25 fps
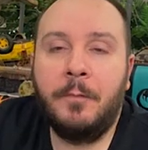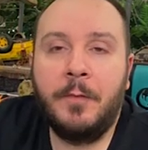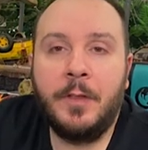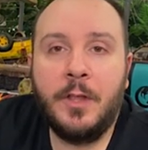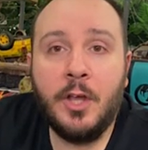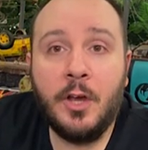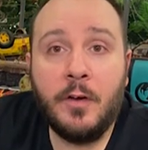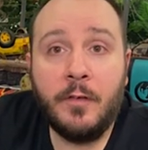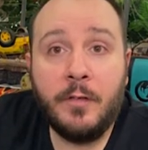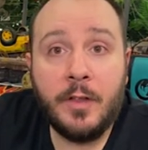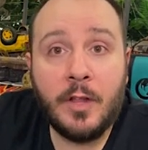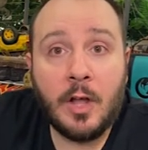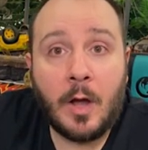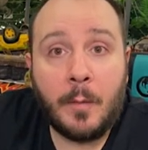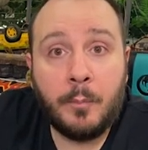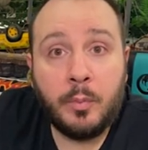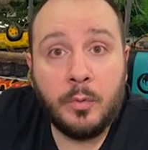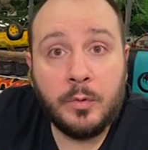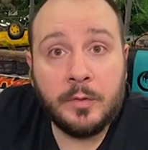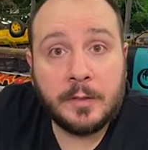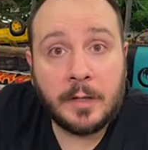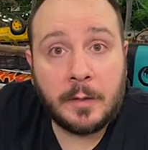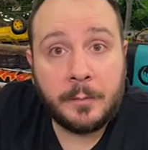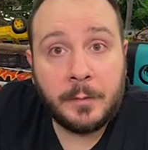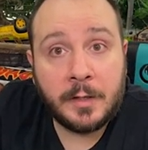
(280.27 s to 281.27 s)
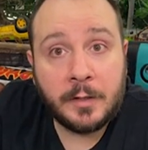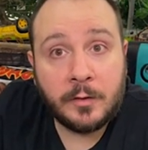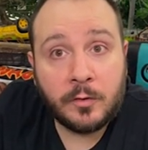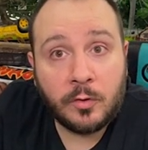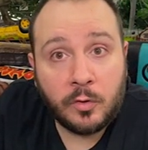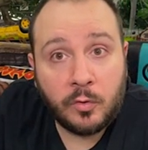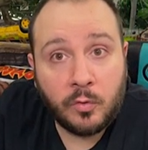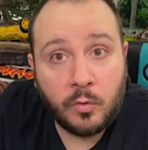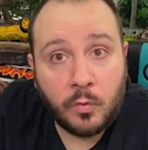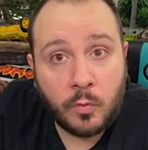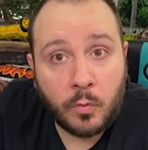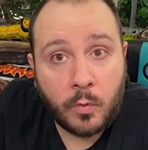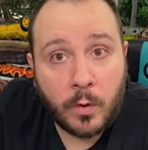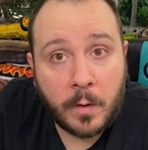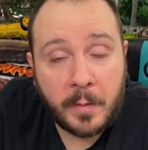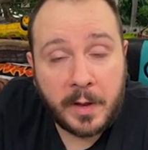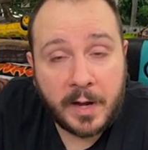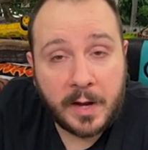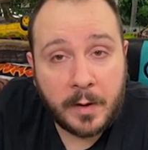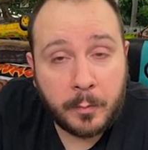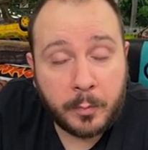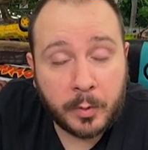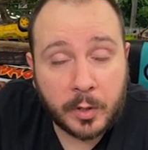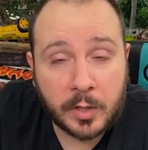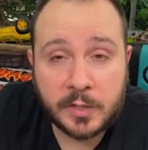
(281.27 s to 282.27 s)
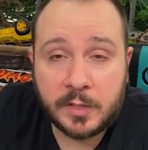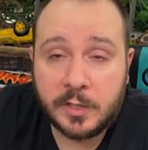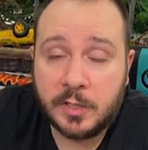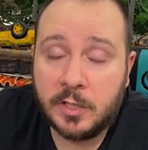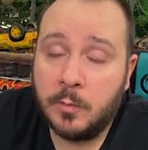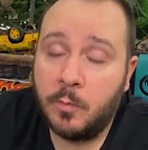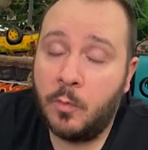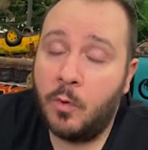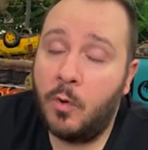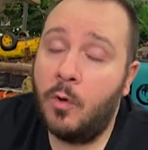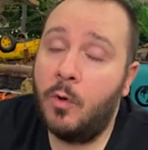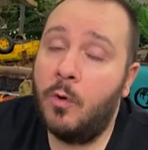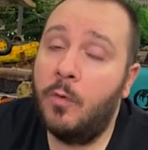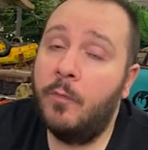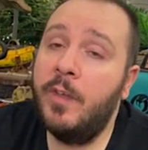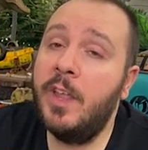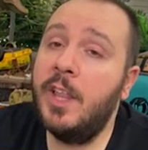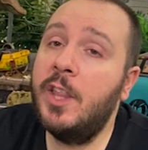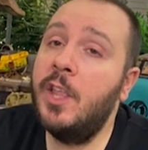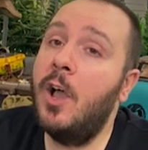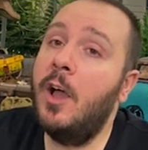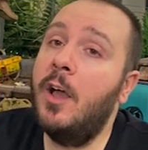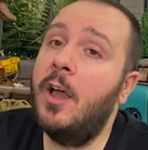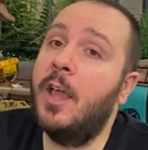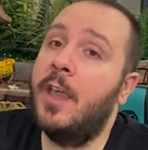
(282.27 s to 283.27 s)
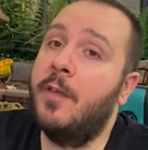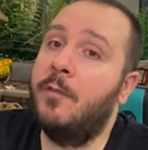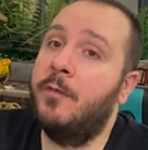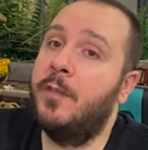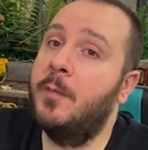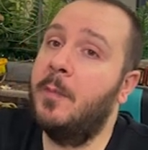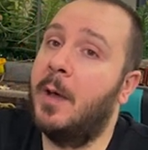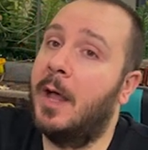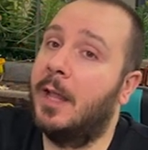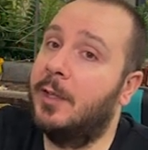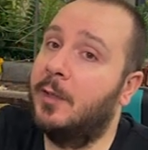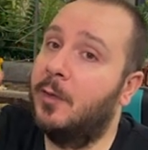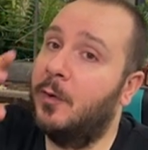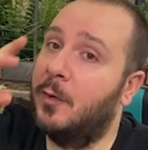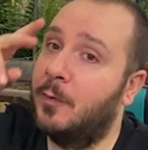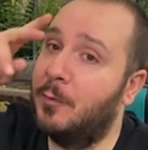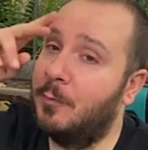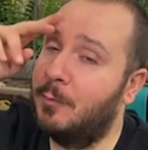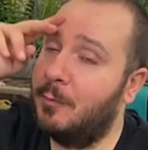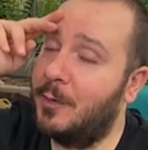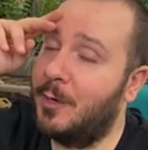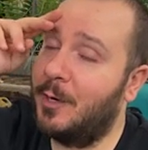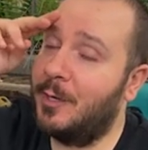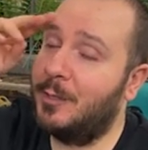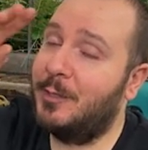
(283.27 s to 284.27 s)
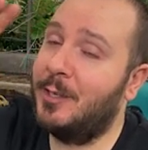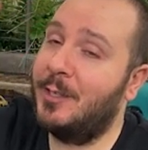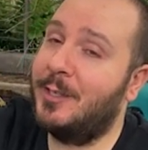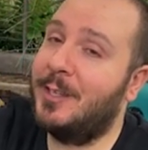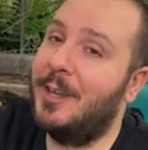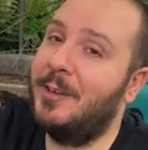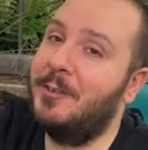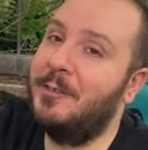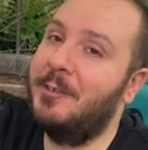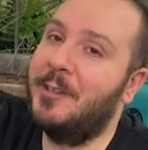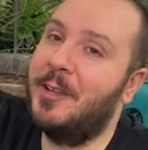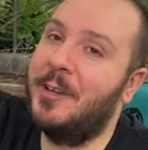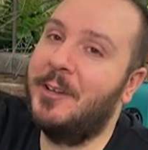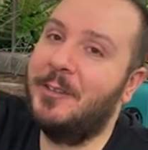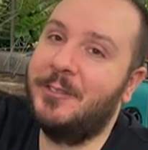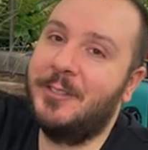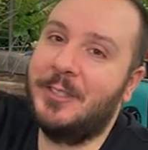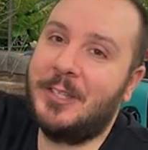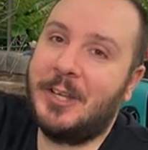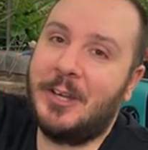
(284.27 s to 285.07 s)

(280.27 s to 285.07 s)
Io vi do appuntamento dunque per il prossimo video e vi mando un grosso saluto,